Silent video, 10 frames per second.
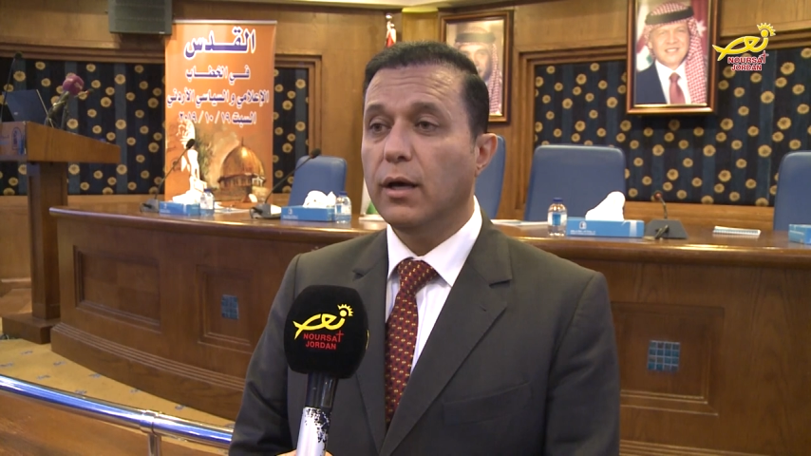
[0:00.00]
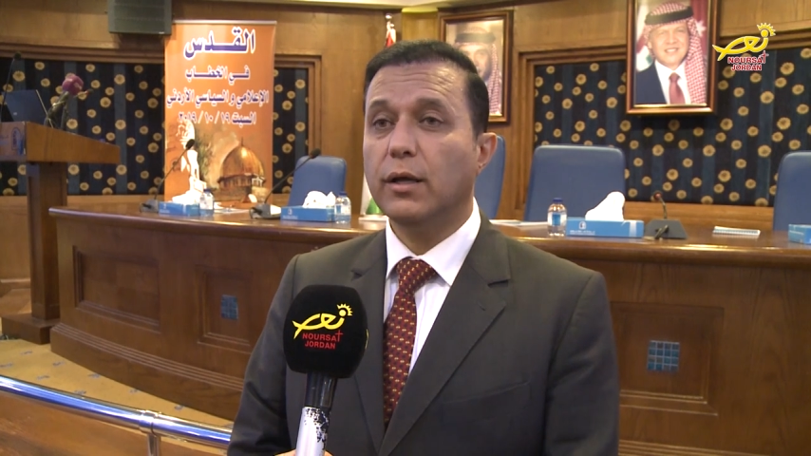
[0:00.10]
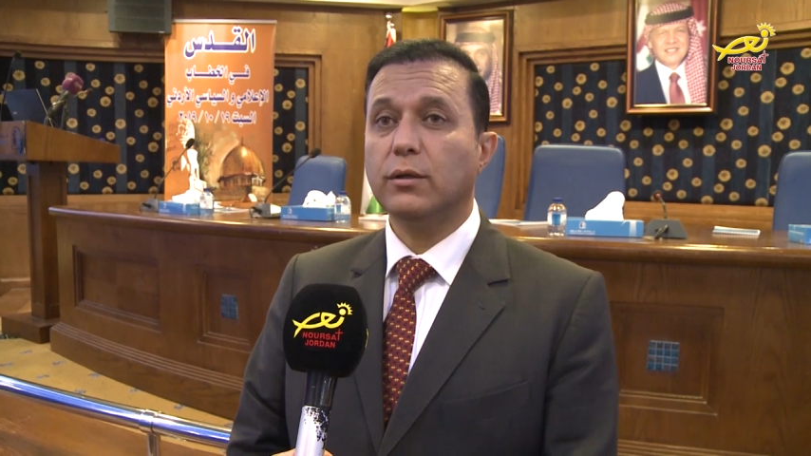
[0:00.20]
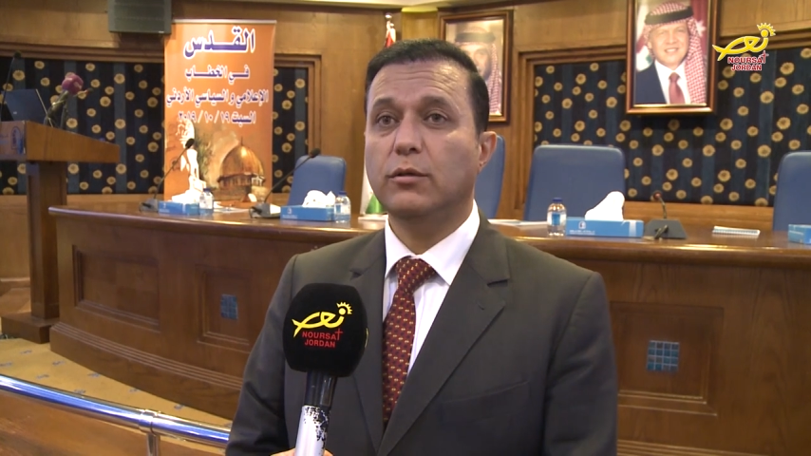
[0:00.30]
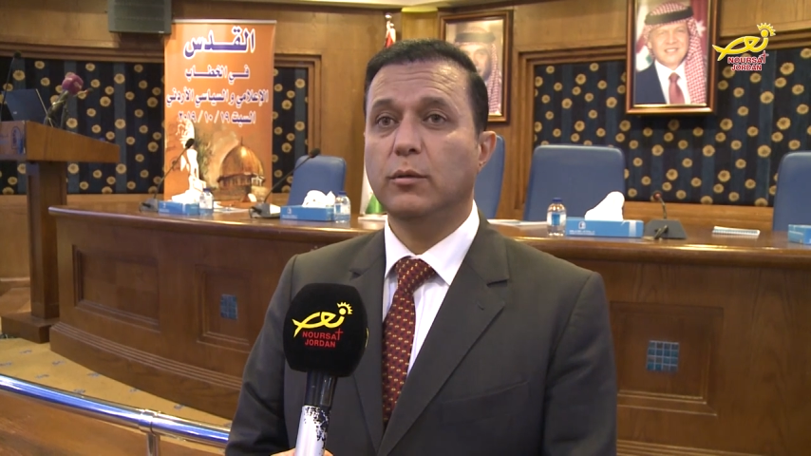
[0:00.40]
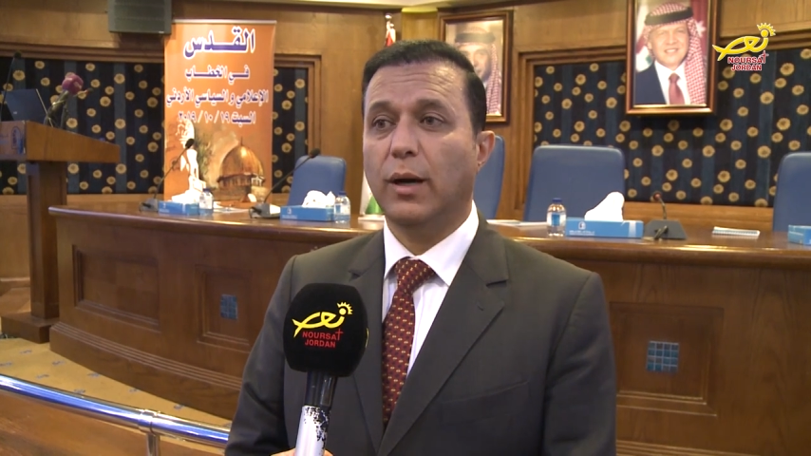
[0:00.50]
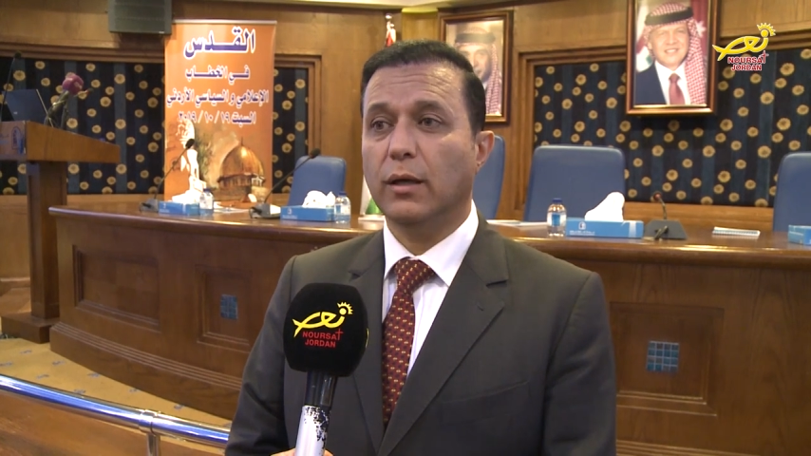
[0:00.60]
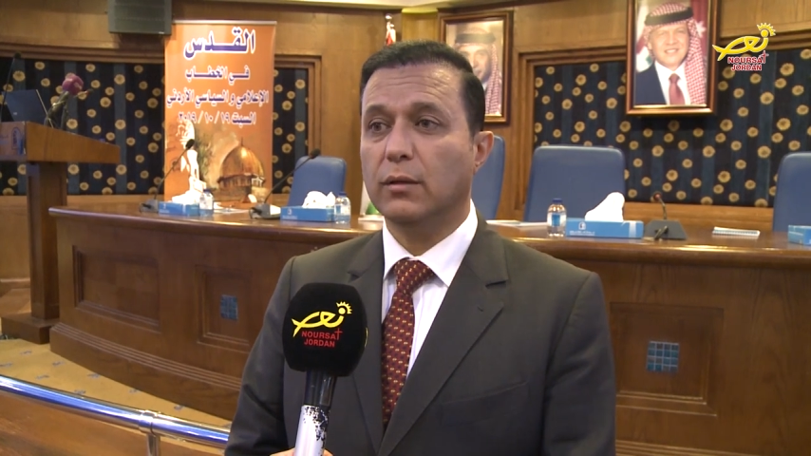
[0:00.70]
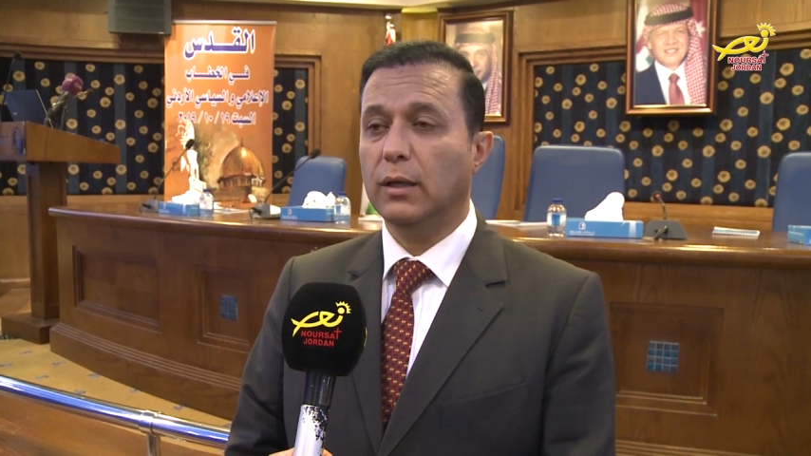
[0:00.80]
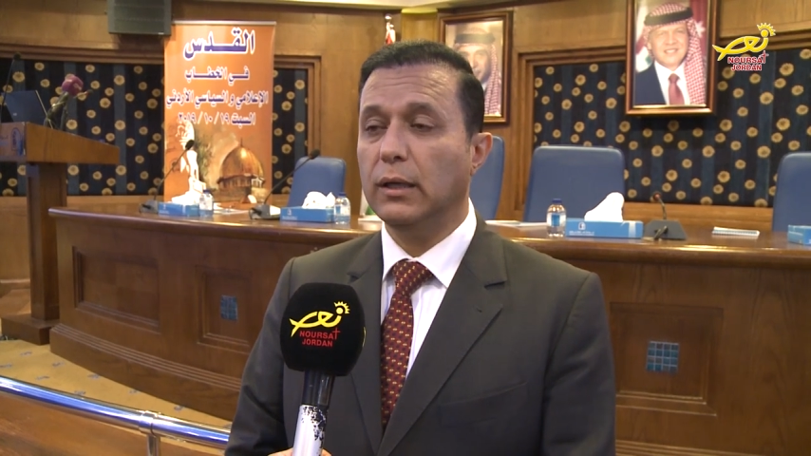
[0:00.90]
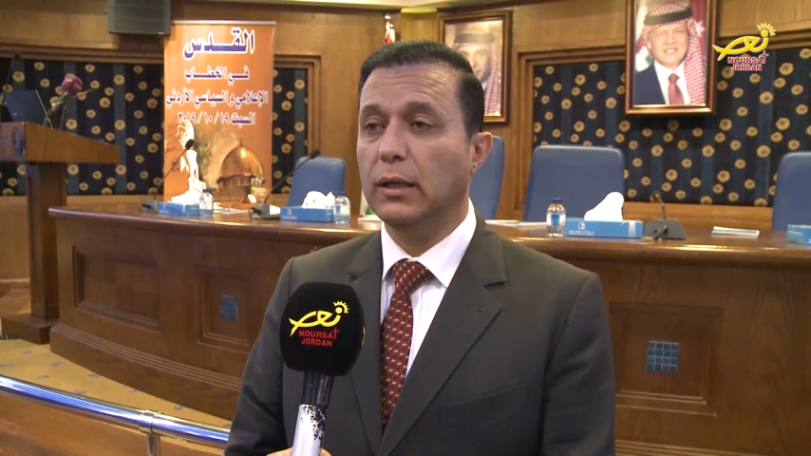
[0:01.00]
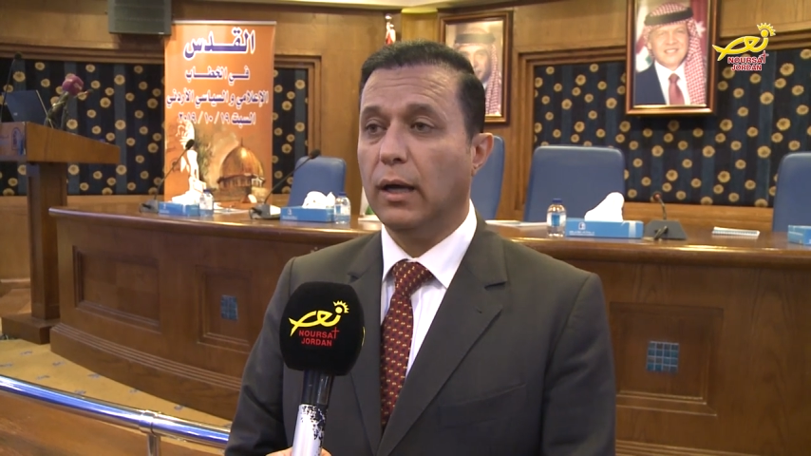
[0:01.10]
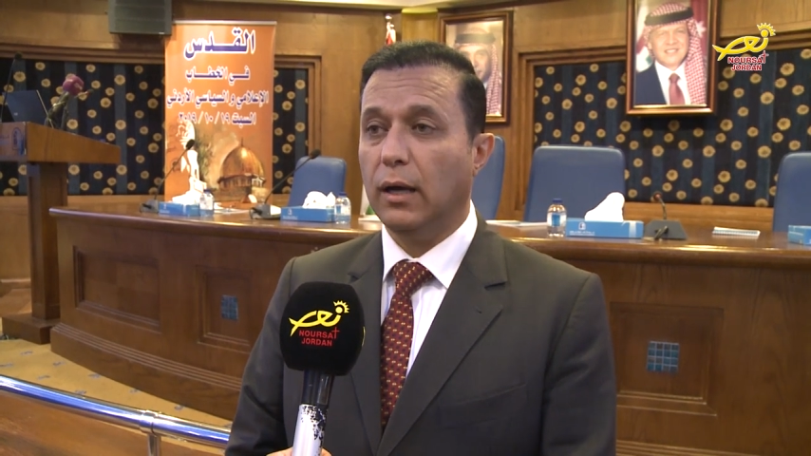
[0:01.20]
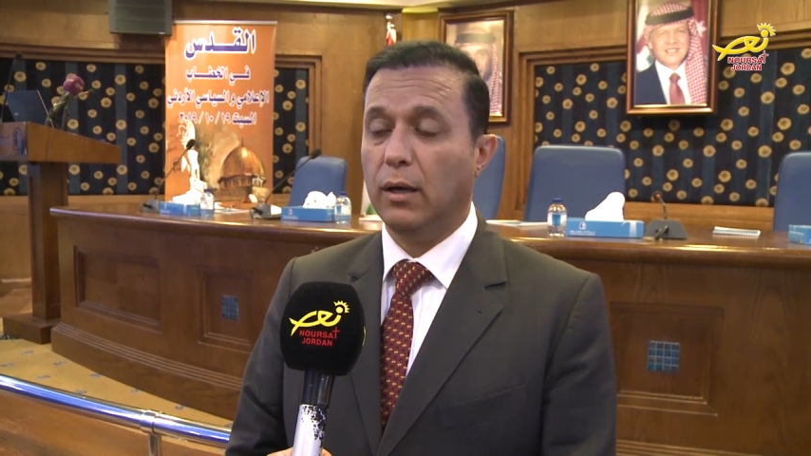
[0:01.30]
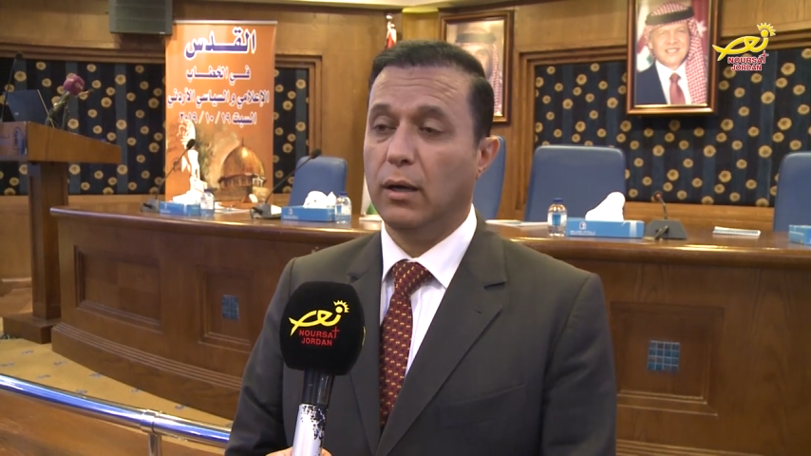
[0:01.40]
ارتباطا
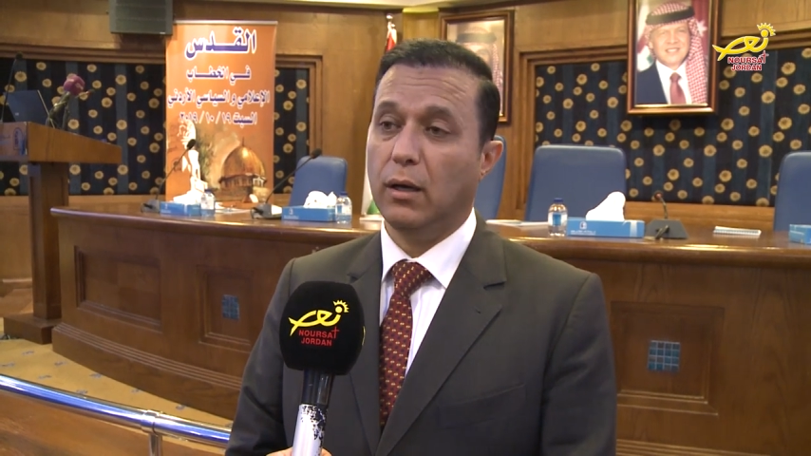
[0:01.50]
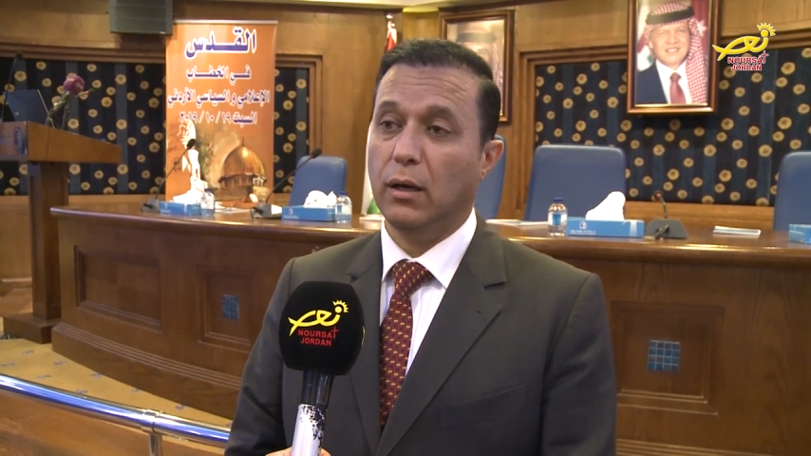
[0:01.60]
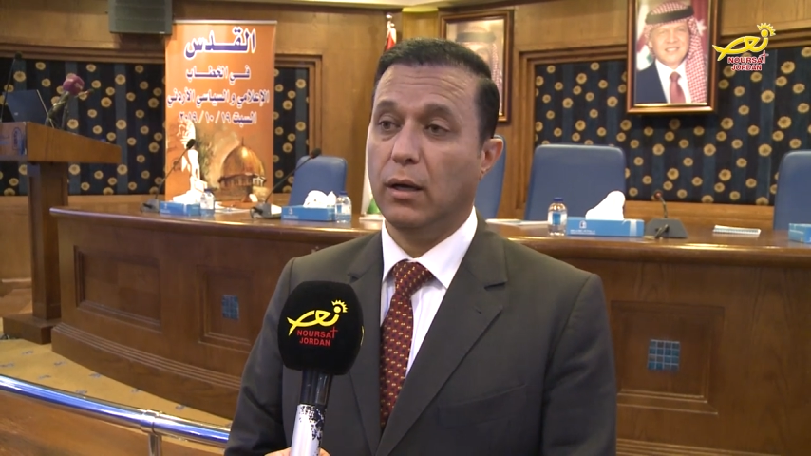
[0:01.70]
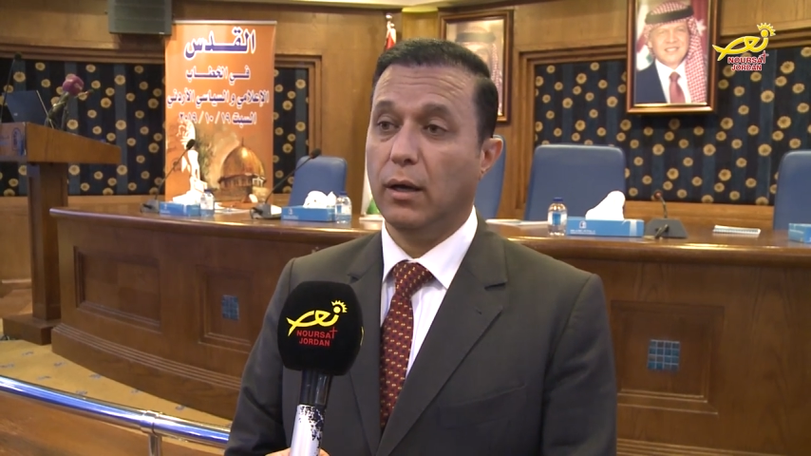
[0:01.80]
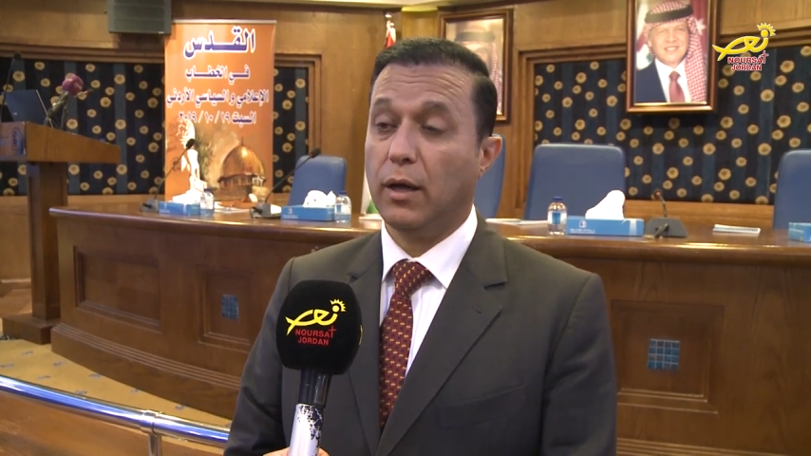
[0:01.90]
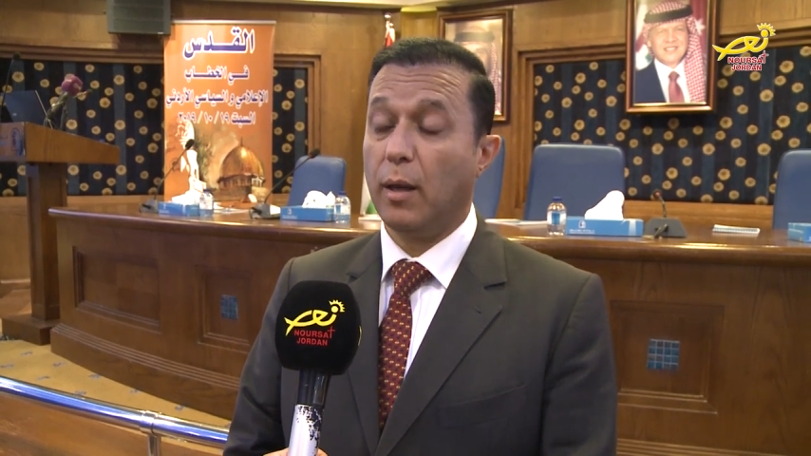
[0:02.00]
آه،